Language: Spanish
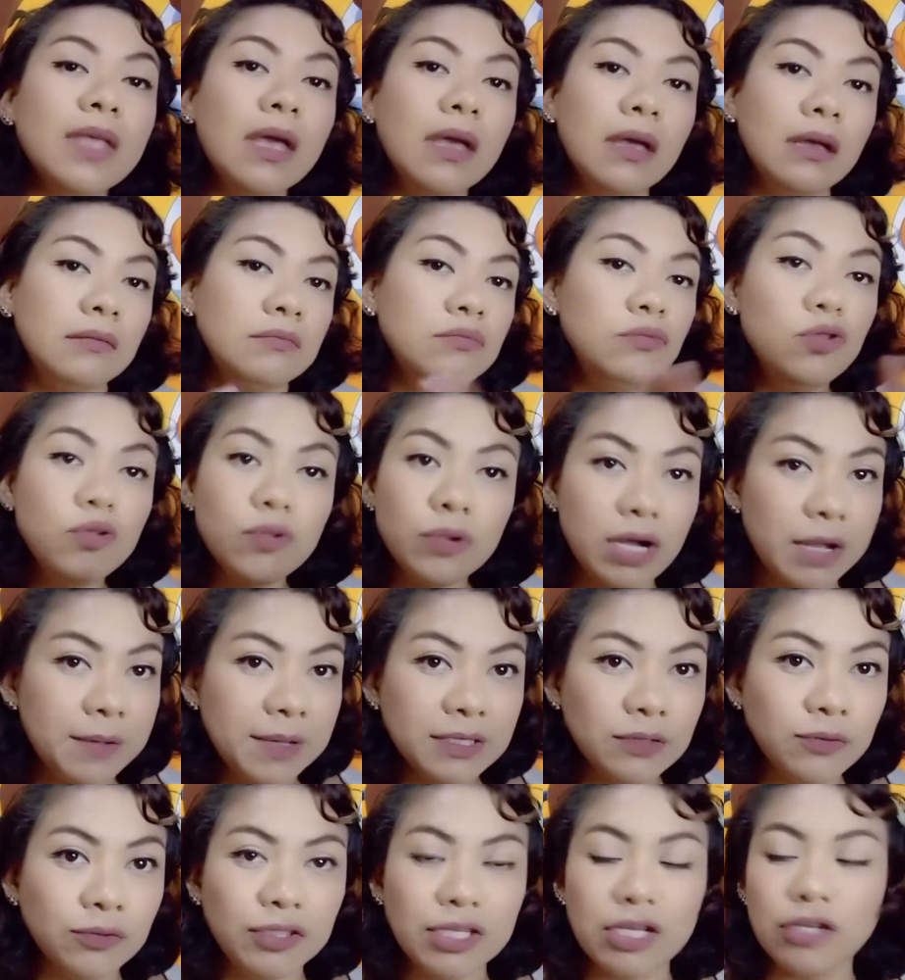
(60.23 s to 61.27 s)
Nunca había
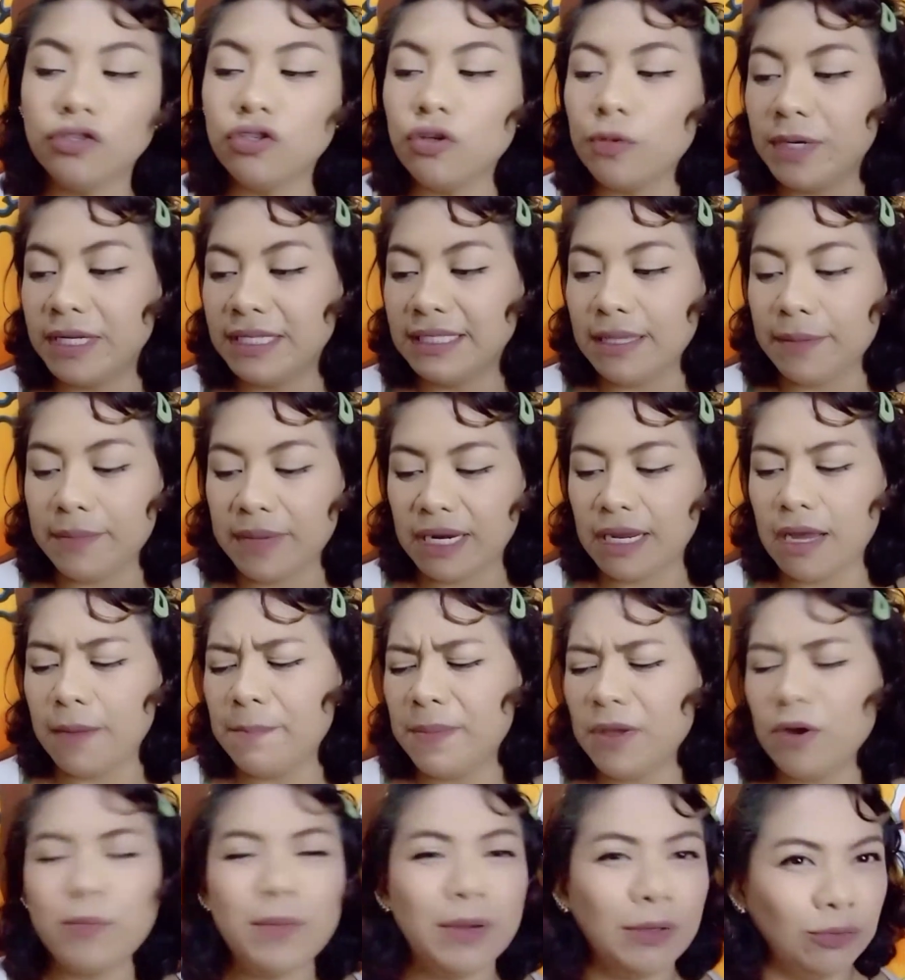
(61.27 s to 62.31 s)
escuchado sobre esta marca, pero
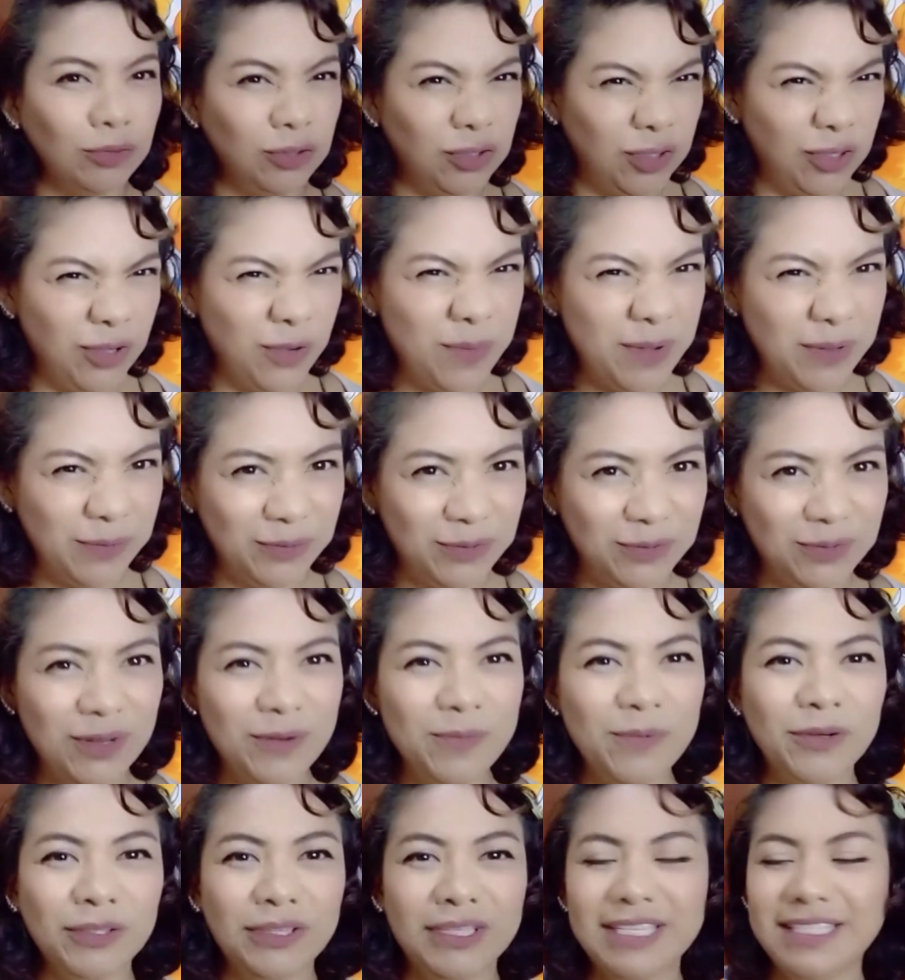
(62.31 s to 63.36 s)
me gustó, me gustó el
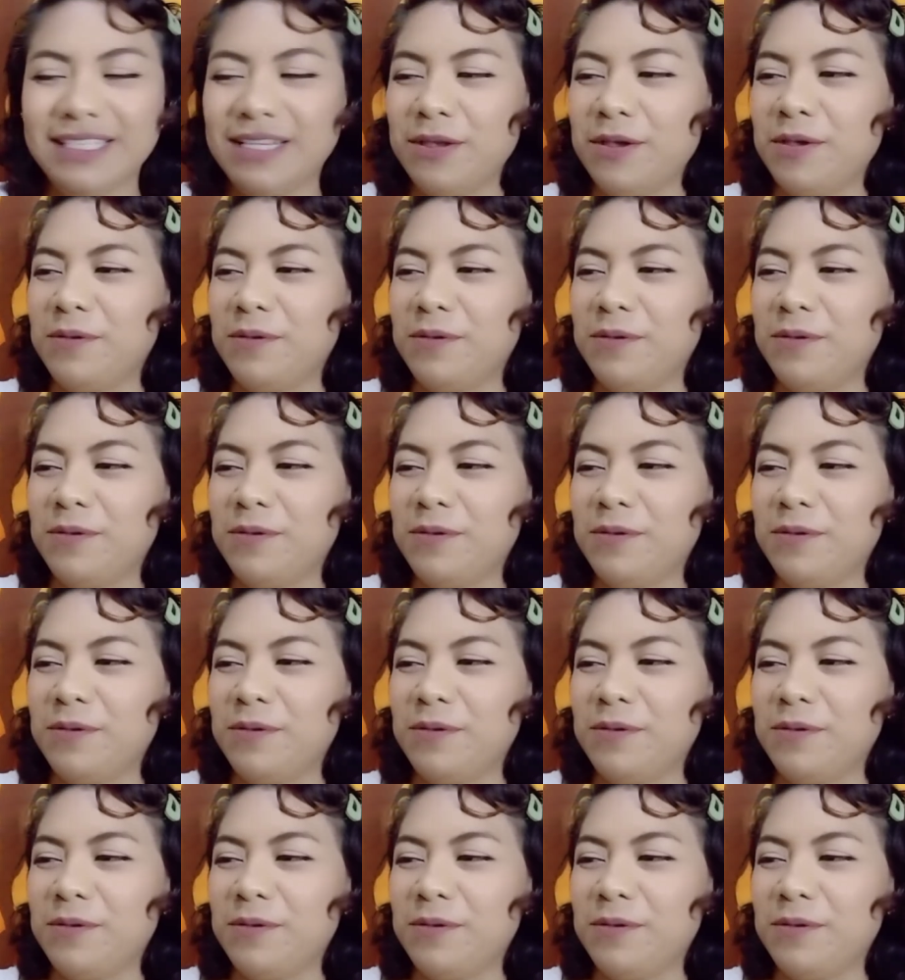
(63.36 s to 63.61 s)
bote, se ve bien